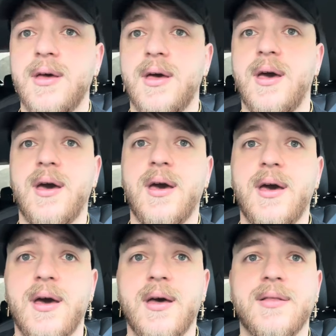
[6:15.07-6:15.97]

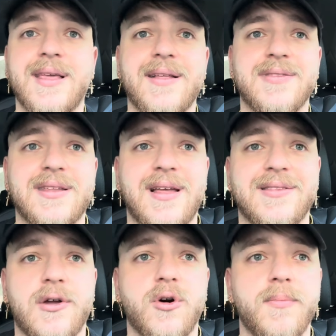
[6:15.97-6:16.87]
eh, tanta
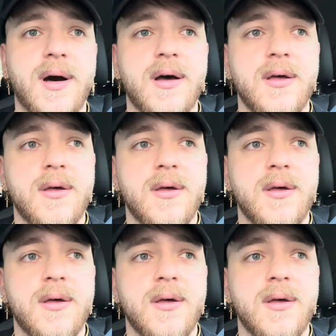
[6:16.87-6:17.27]
tanta roba.